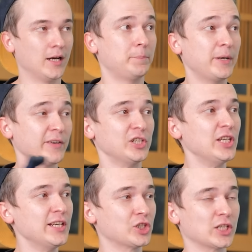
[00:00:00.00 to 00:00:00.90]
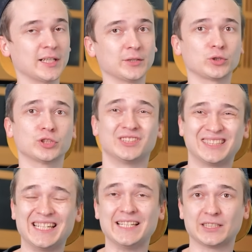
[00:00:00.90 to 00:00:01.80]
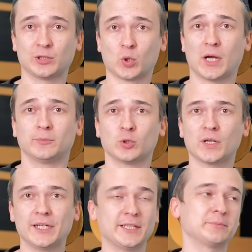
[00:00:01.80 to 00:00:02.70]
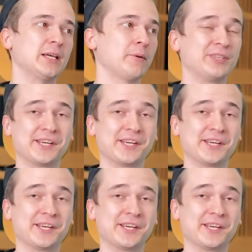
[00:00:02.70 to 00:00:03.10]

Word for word: А, при вращении шоколад должен треться друг об друга и тем самым